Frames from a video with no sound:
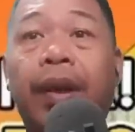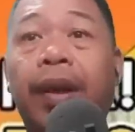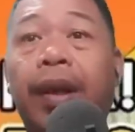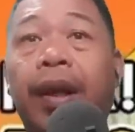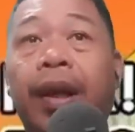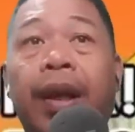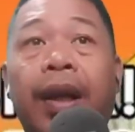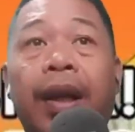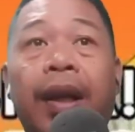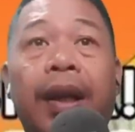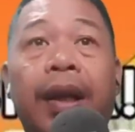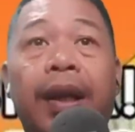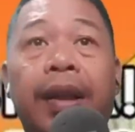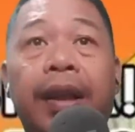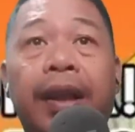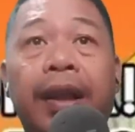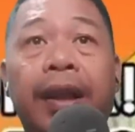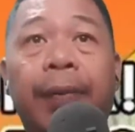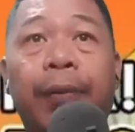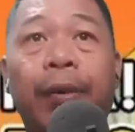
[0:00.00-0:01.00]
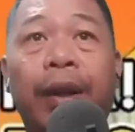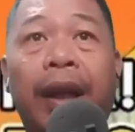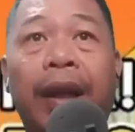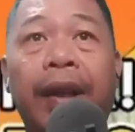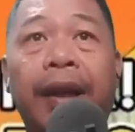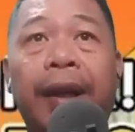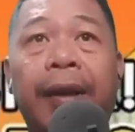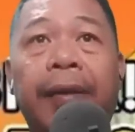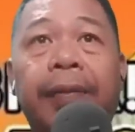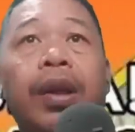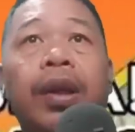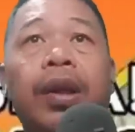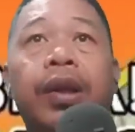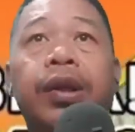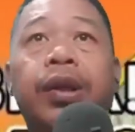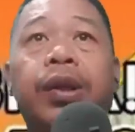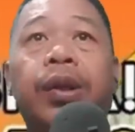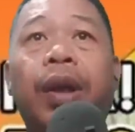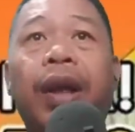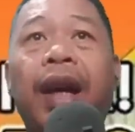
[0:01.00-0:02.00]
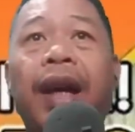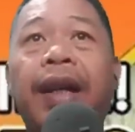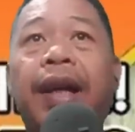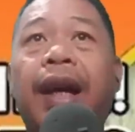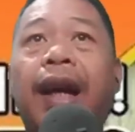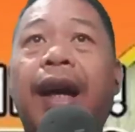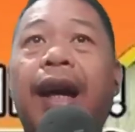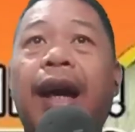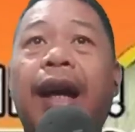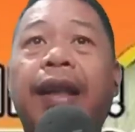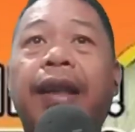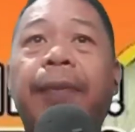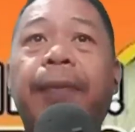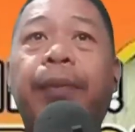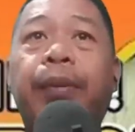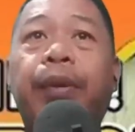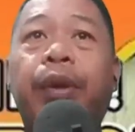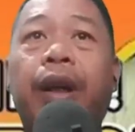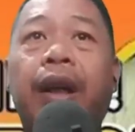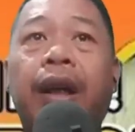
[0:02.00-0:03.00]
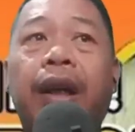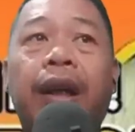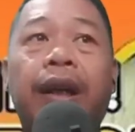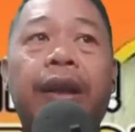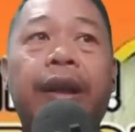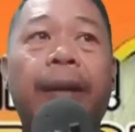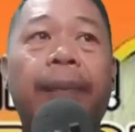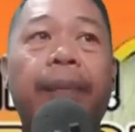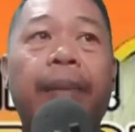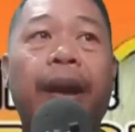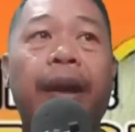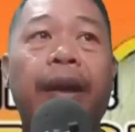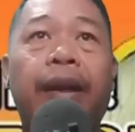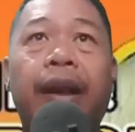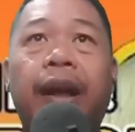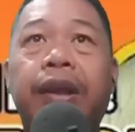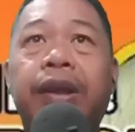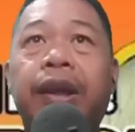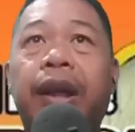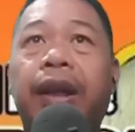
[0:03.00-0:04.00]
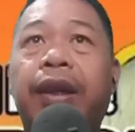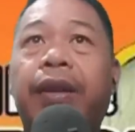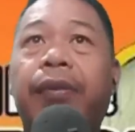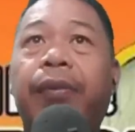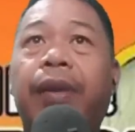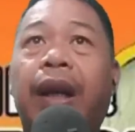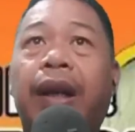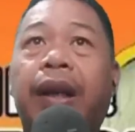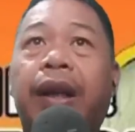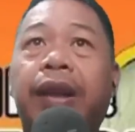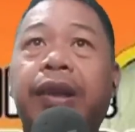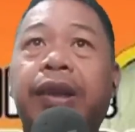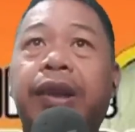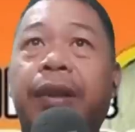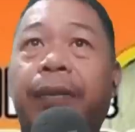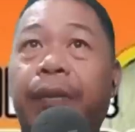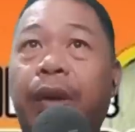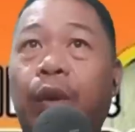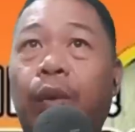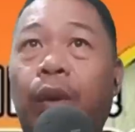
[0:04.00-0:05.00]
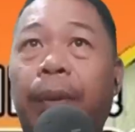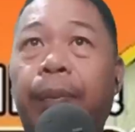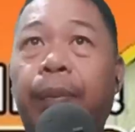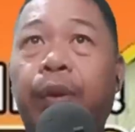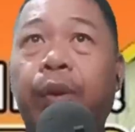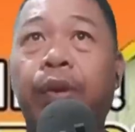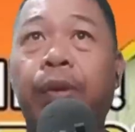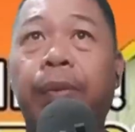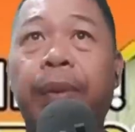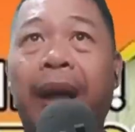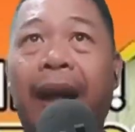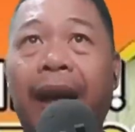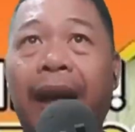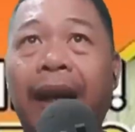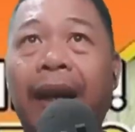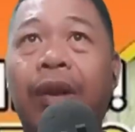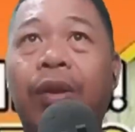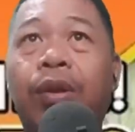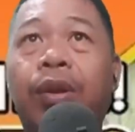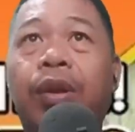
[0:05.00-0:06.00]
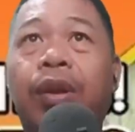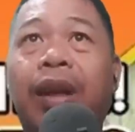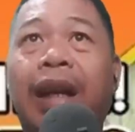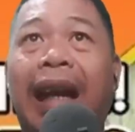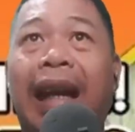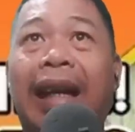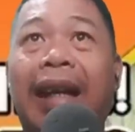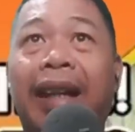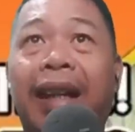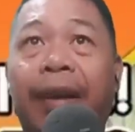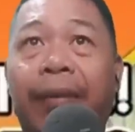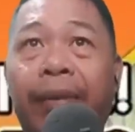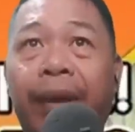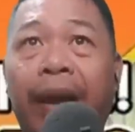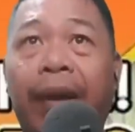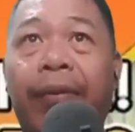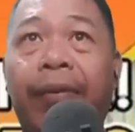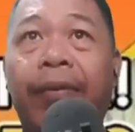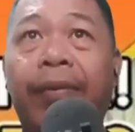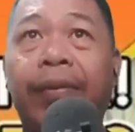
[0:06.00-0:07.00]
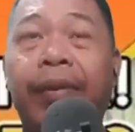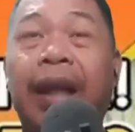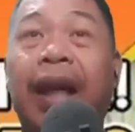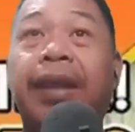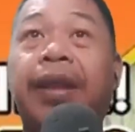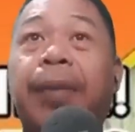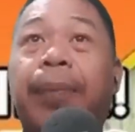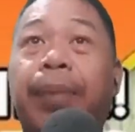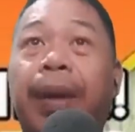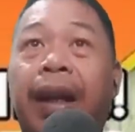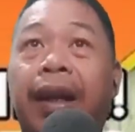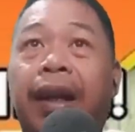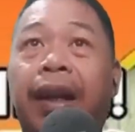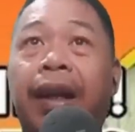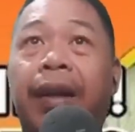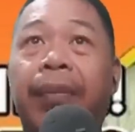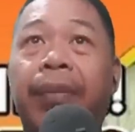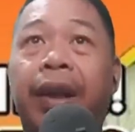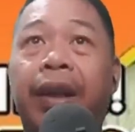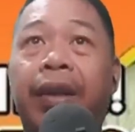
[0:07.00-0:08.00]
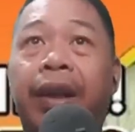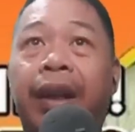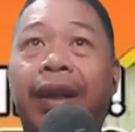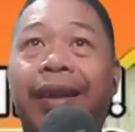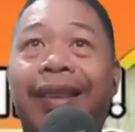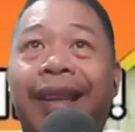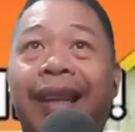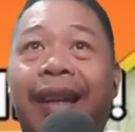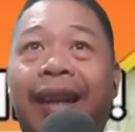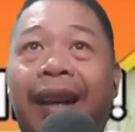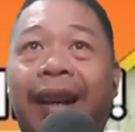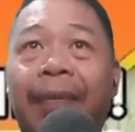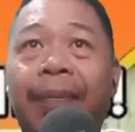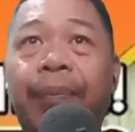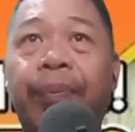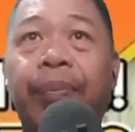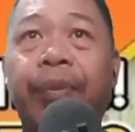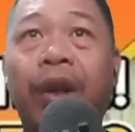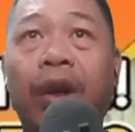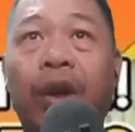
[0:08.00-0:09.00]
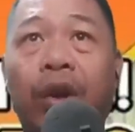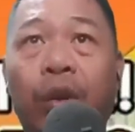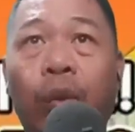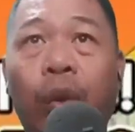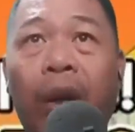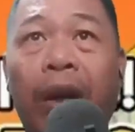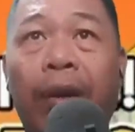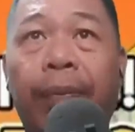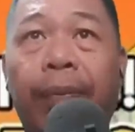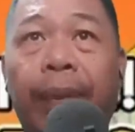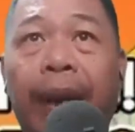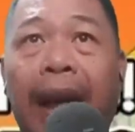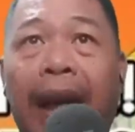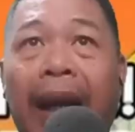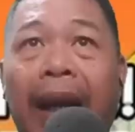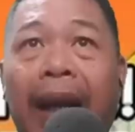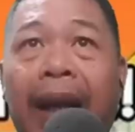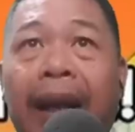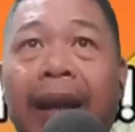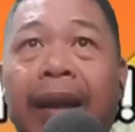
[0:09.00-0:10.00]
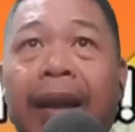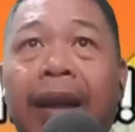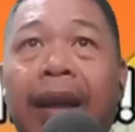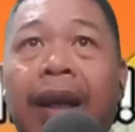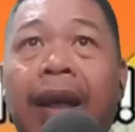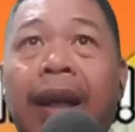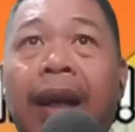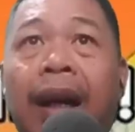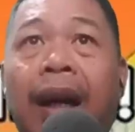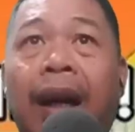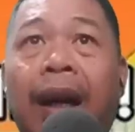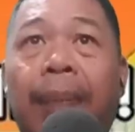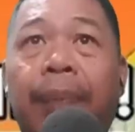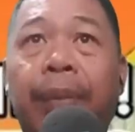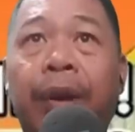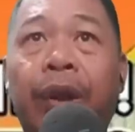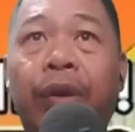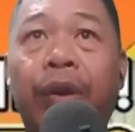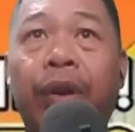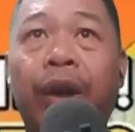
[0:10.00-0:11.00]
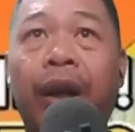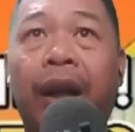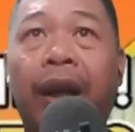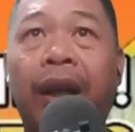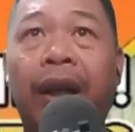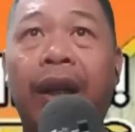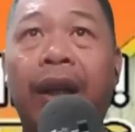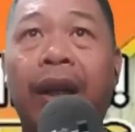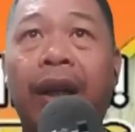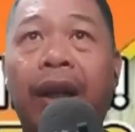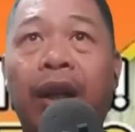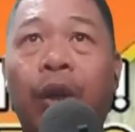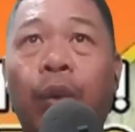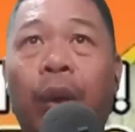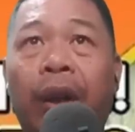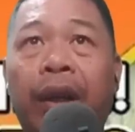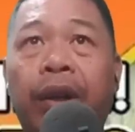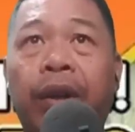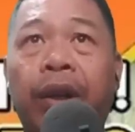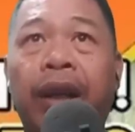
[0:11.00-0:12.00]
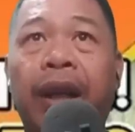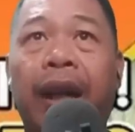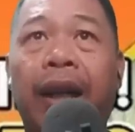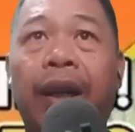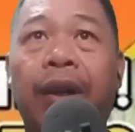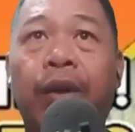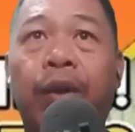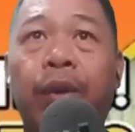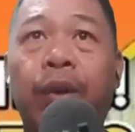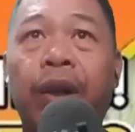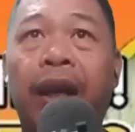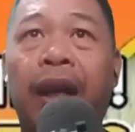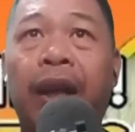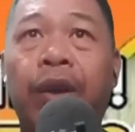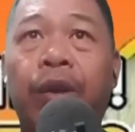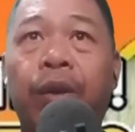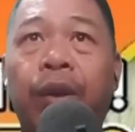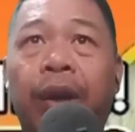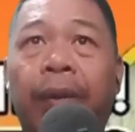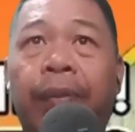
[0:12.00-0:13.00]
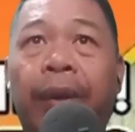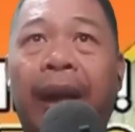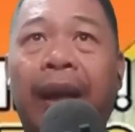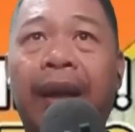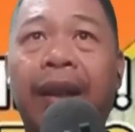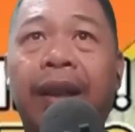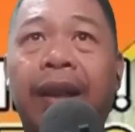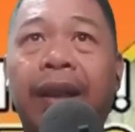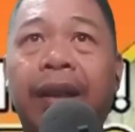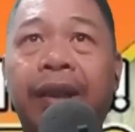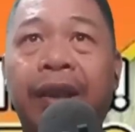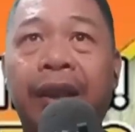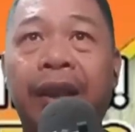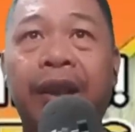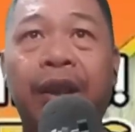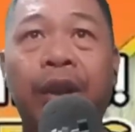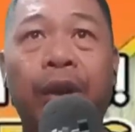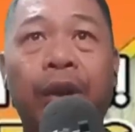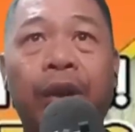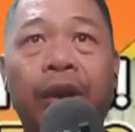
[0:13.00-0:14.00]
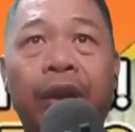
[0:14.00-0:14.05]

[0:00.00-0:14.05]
uh, tingnan po natin. So ayan, ang ating pong uh, top 8 uh, charity vloggers, number 1 Pugong Biyahero, Kalinga Brab, Daddy Frankie number 3, Tikram, Ruel of Malalag, uh, Pinoy in Equatorial, Kuya Noli Black, Jason